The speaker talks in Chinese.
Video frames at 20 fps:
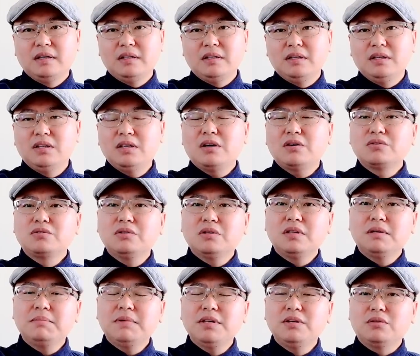你要说
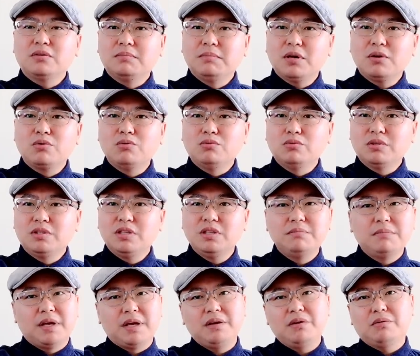他们有什么骨
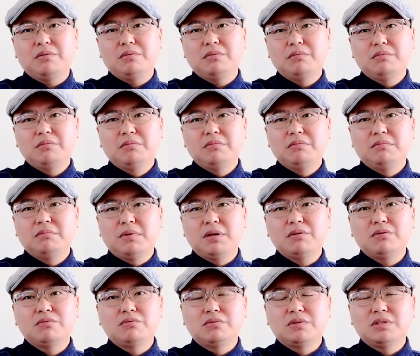气没有？没
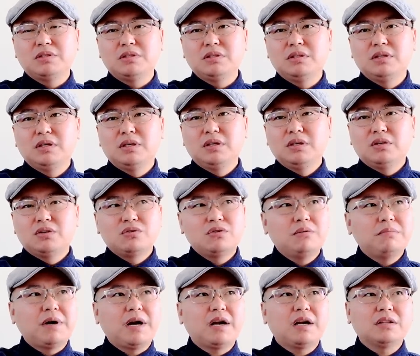有骨气，
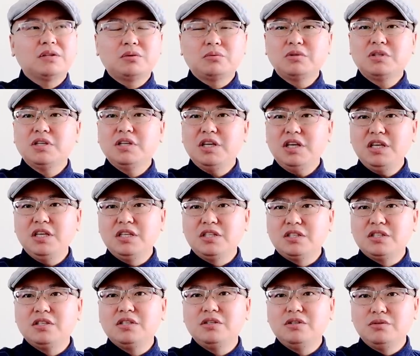说白了都是意
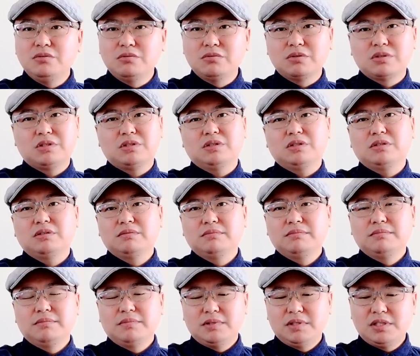气用事，
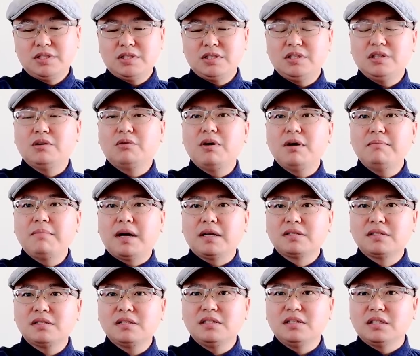喜欢把
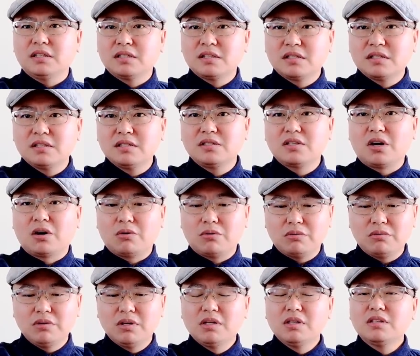自己的私
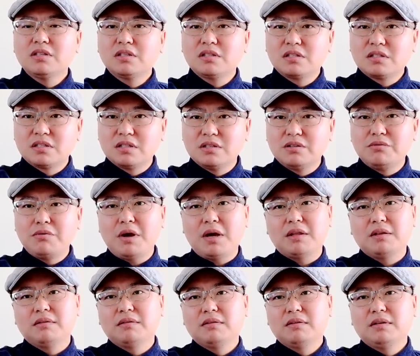仇、私怨
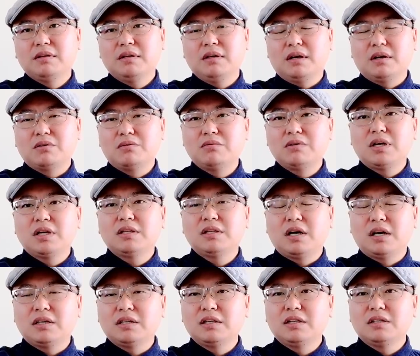啊，共产
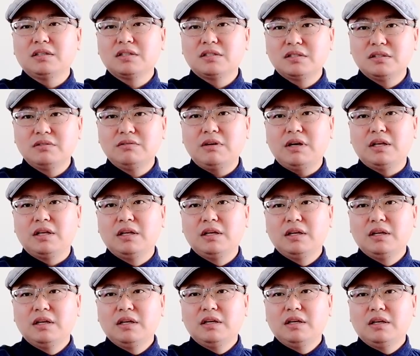党这个私怨，
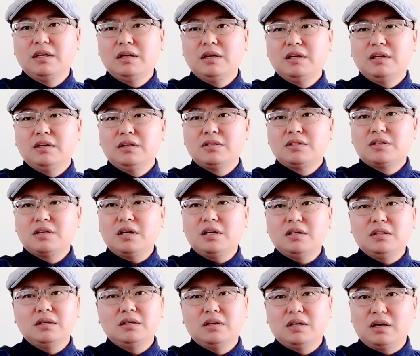上
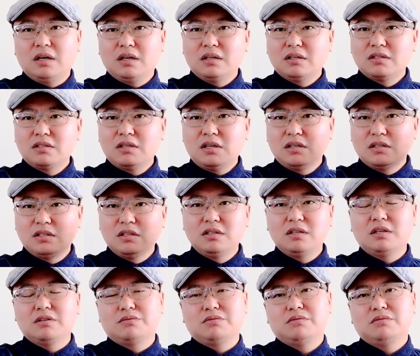啊上升
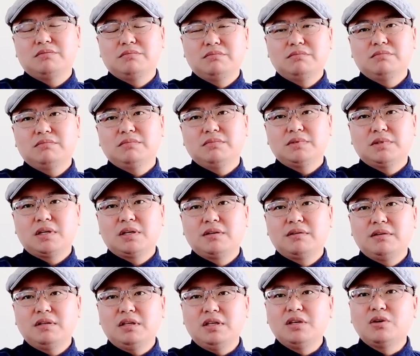上去，
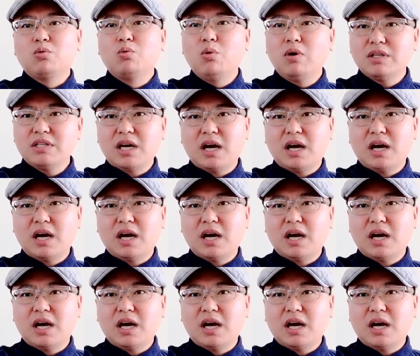以国